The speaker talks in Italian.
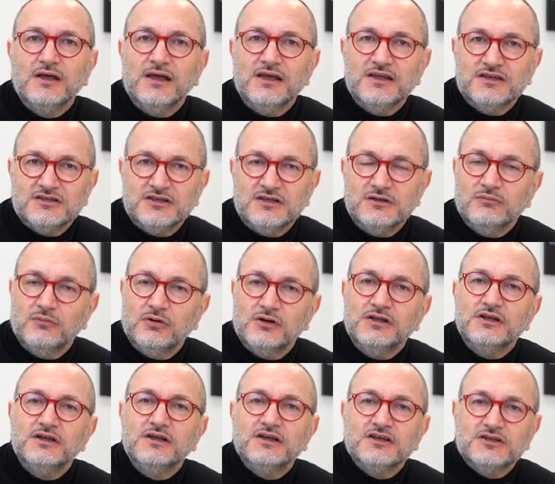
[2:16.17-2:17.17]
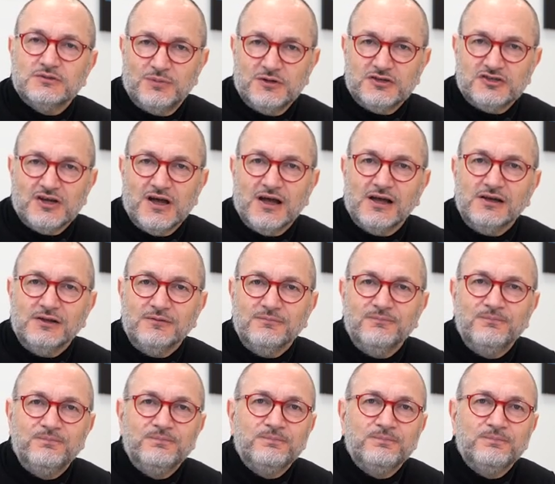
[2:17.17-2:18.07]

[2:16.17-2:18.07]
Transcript: e simboli speciali.